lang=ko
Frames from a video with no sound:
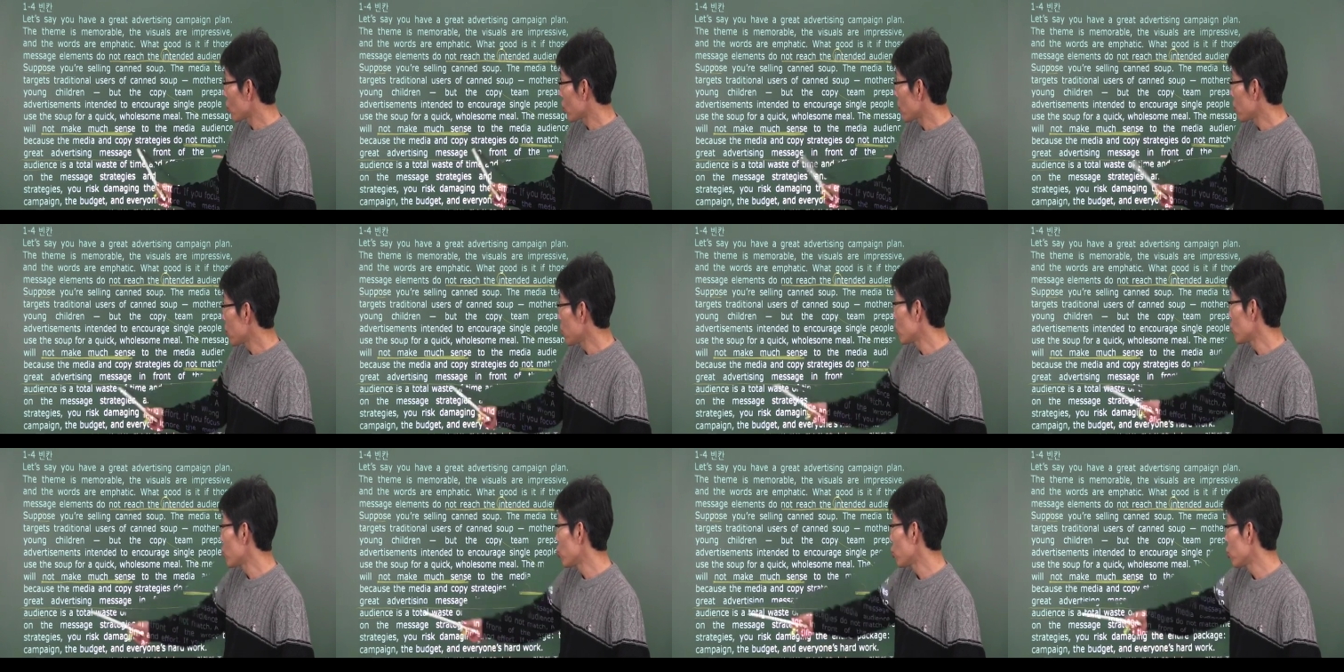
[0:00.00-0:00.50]

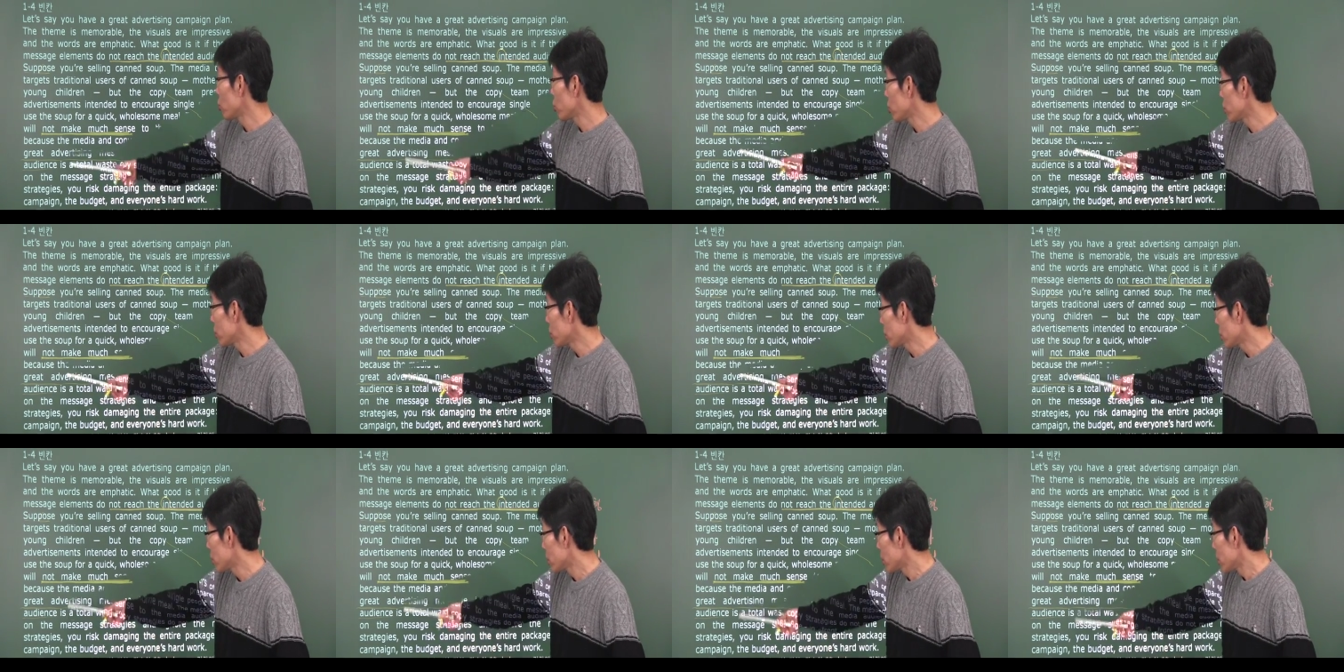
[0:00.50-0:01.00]
앞에
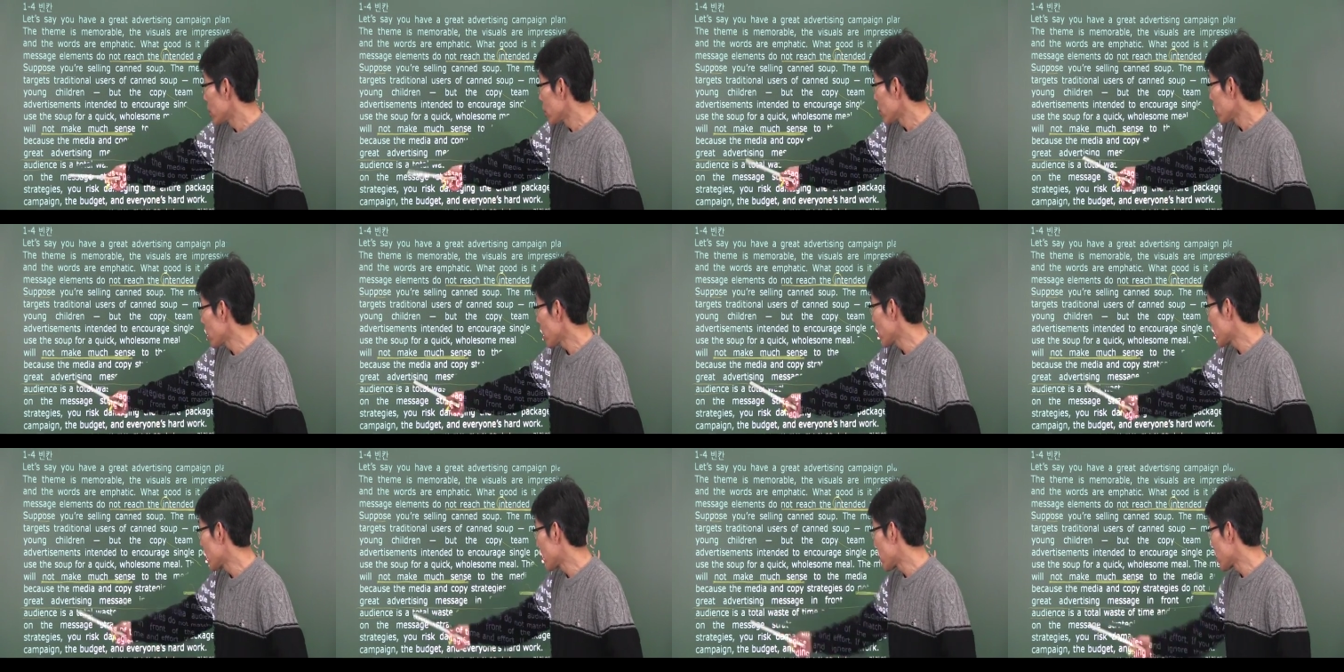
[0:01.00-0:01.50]
주어지는
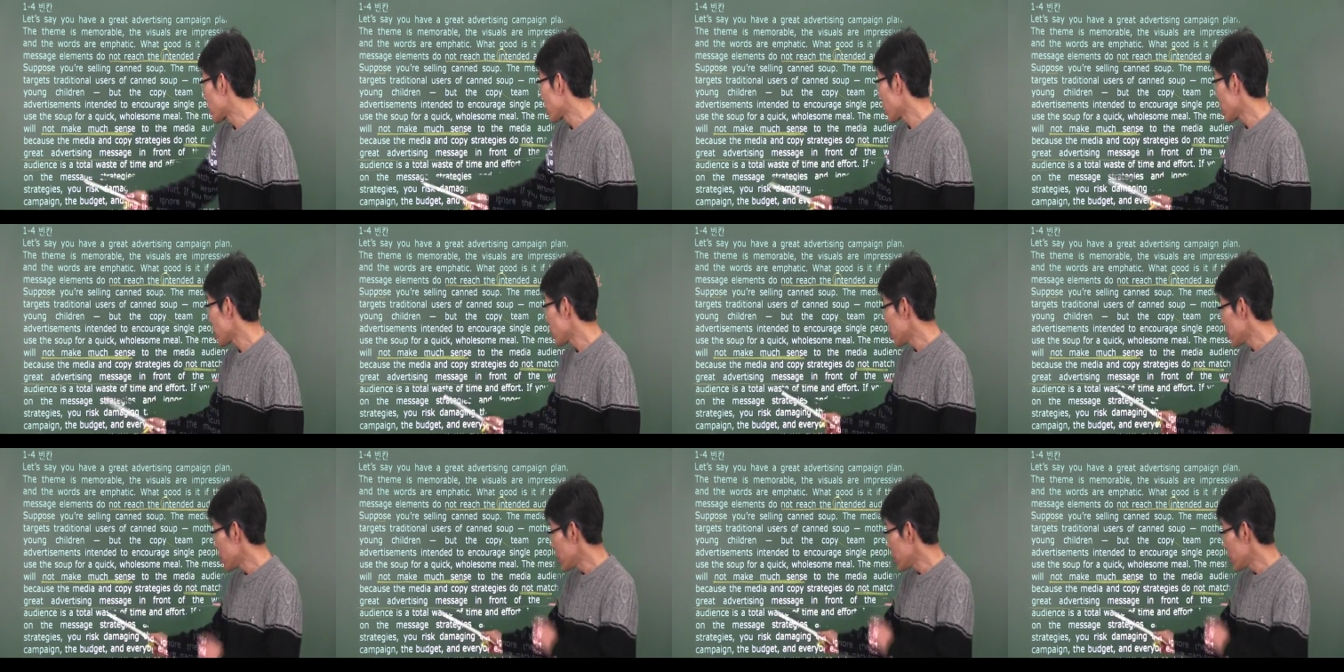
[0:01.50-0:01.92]
대단한